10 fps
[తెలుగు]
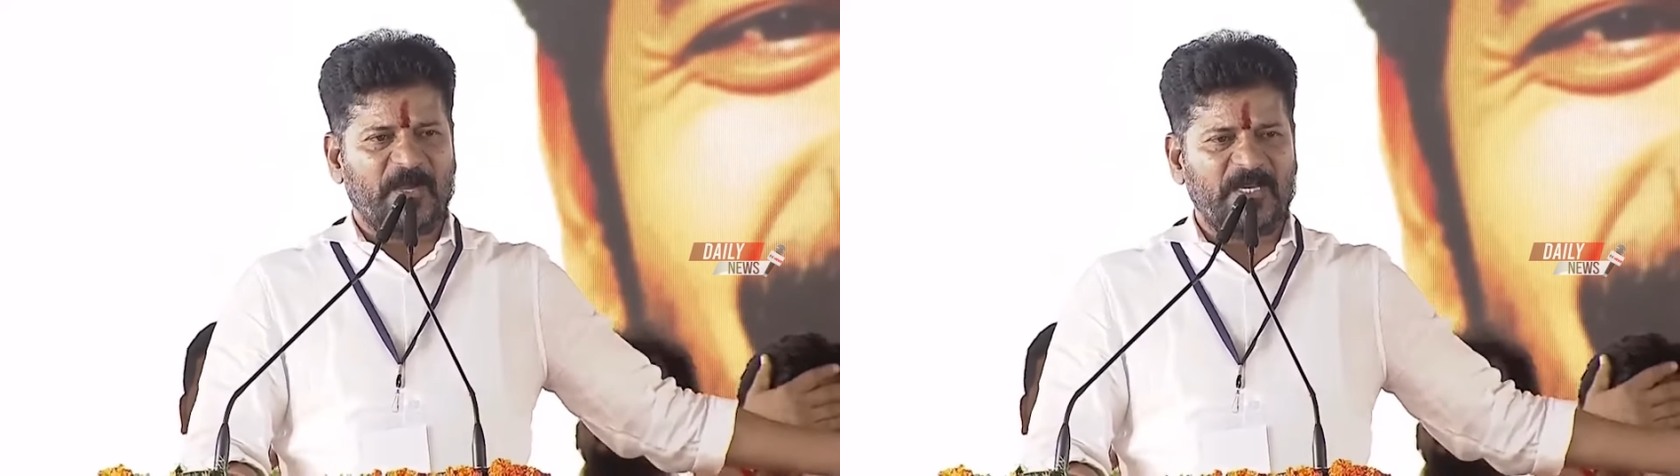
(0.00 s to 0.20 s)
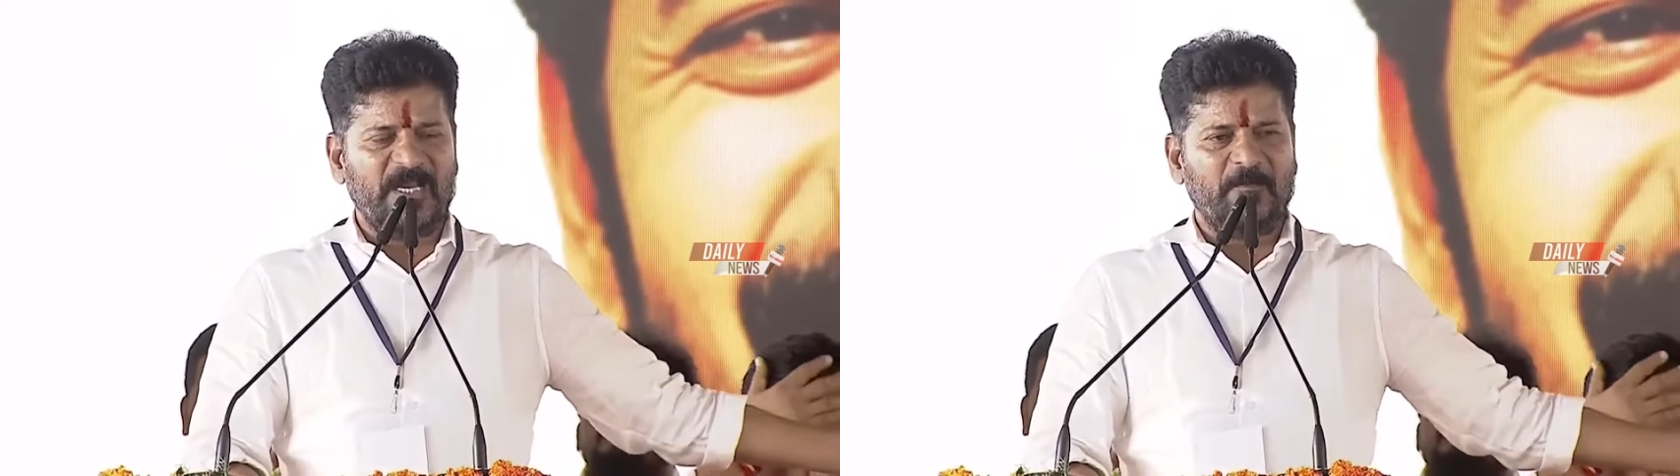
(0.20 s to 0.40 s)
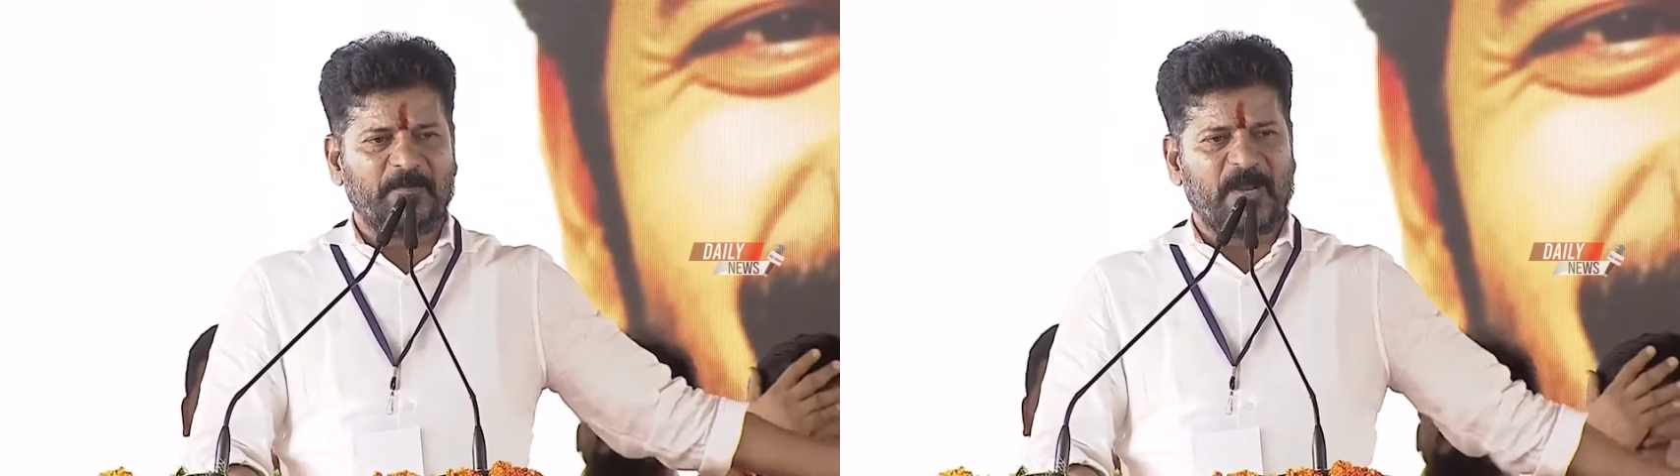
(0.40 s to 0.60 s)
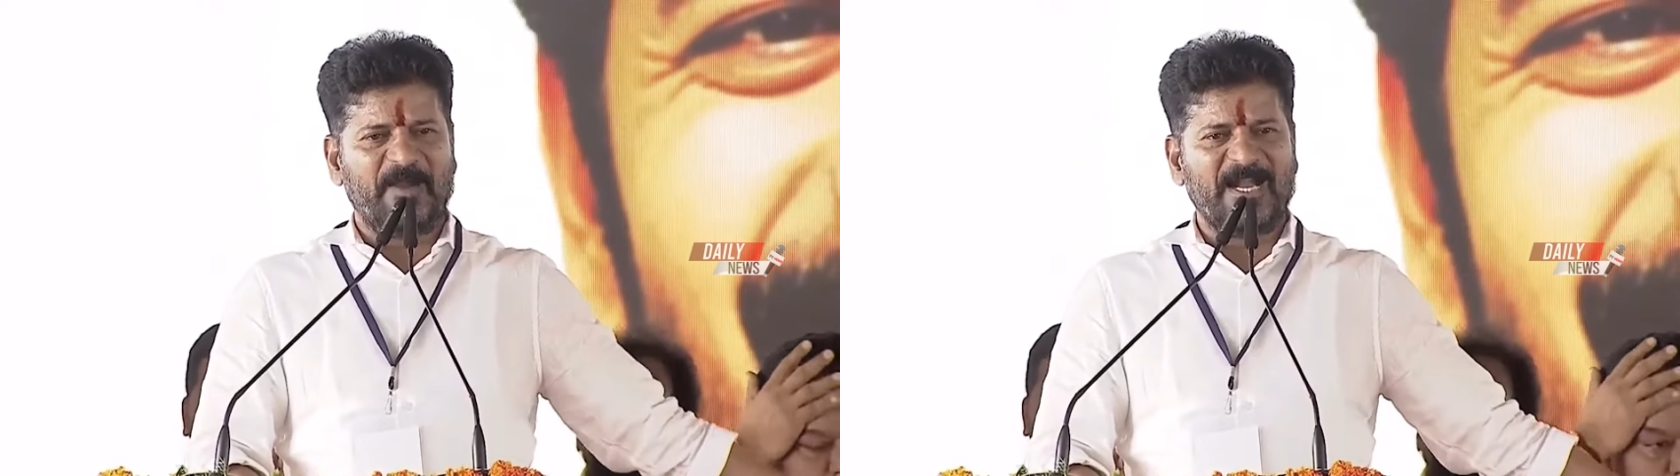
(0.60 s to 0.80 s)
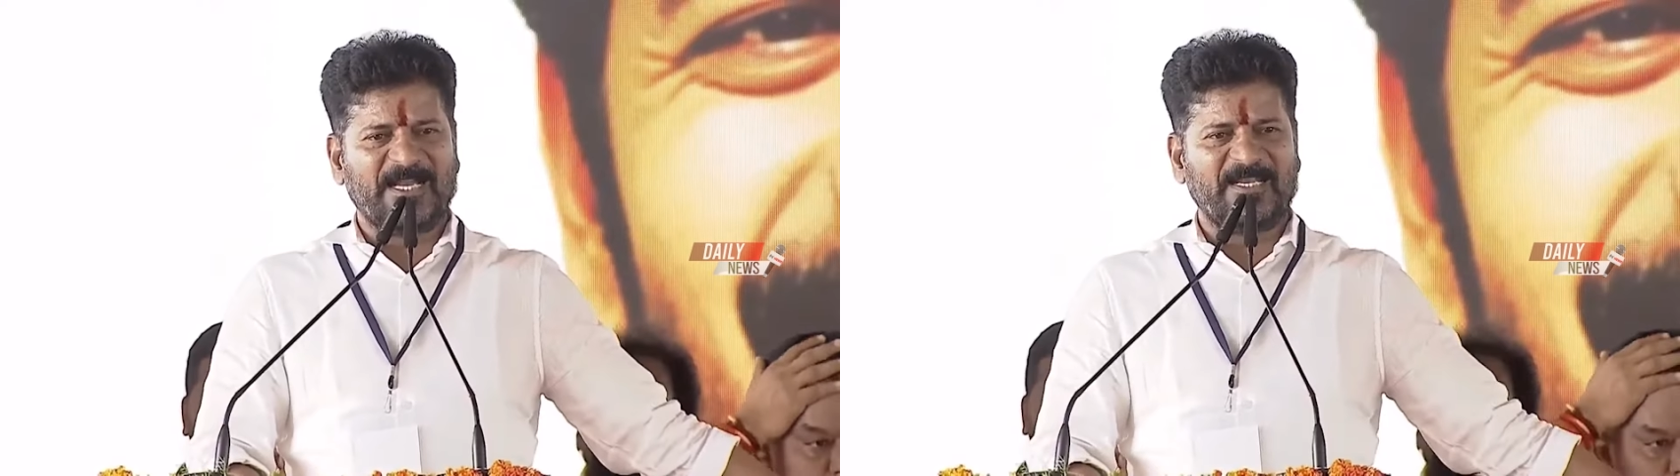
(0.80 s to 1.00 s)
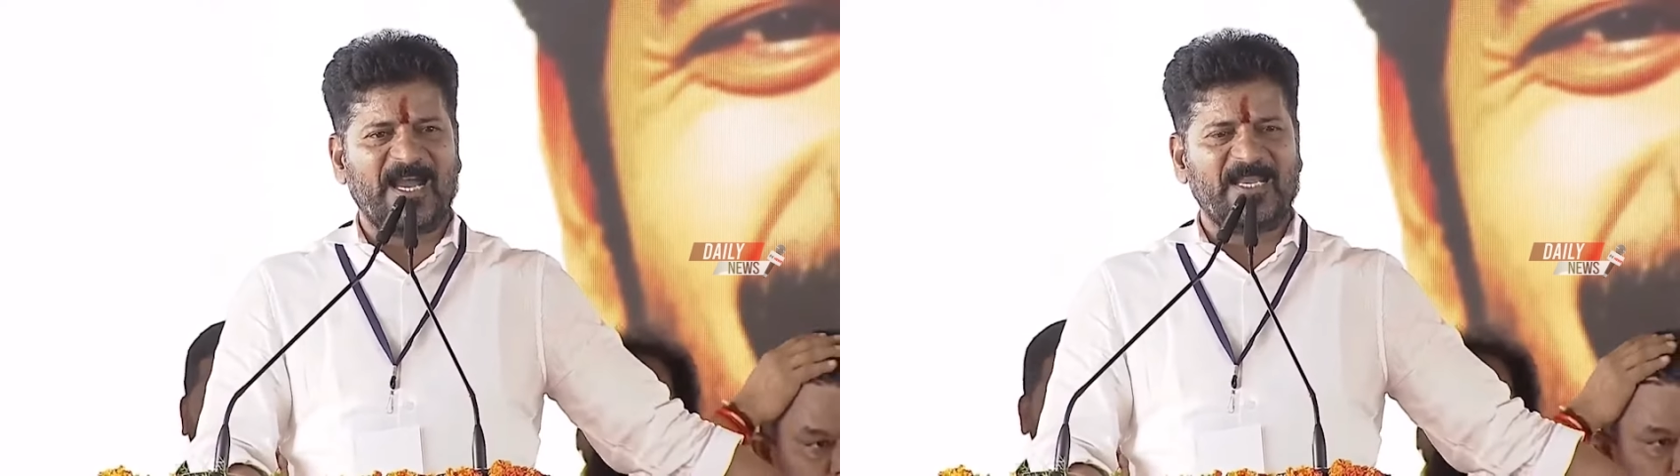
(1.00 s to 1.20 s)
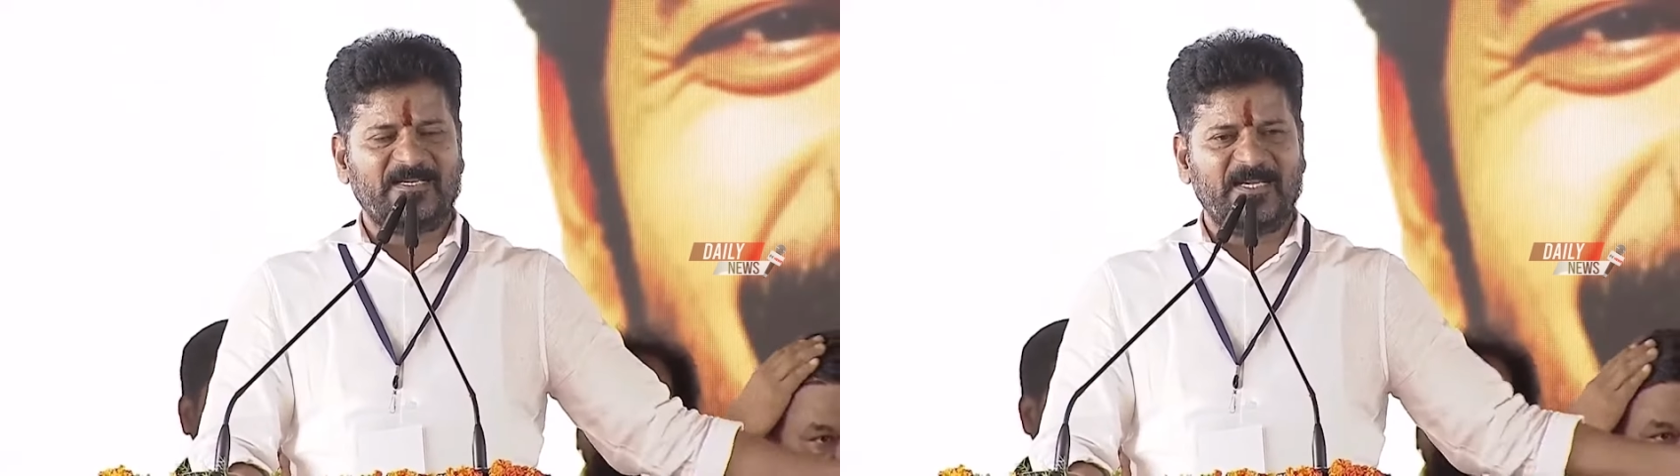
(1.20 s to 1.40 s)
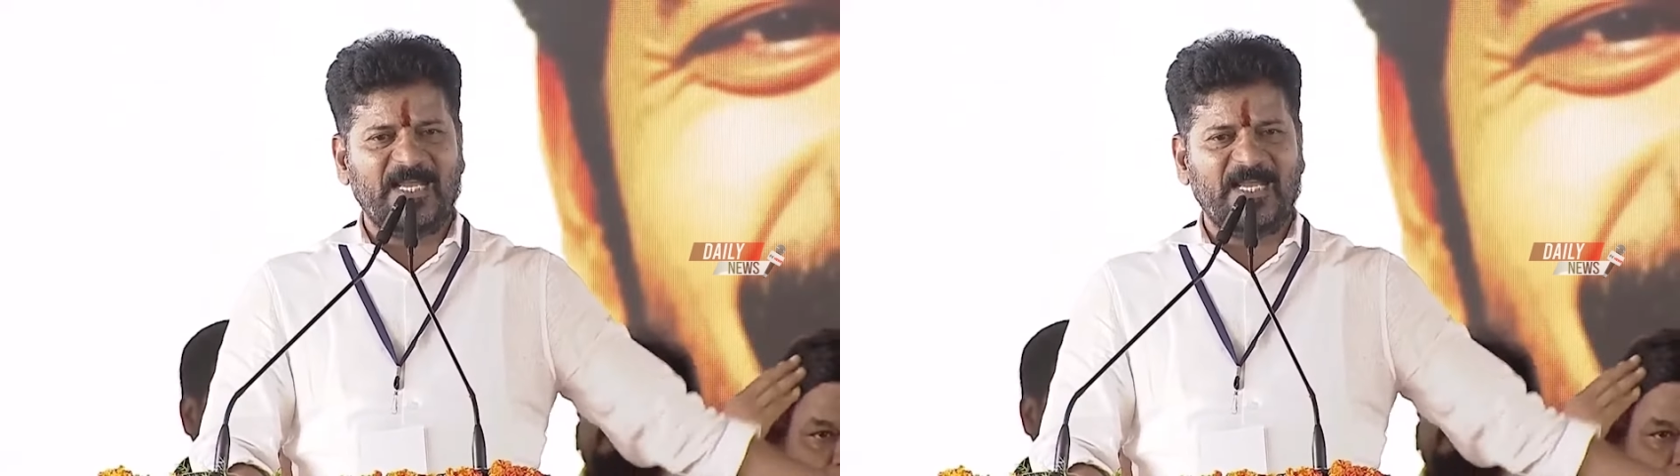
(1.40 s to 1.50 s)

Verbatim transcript: పొన్నం ప్రభాకర్ గారి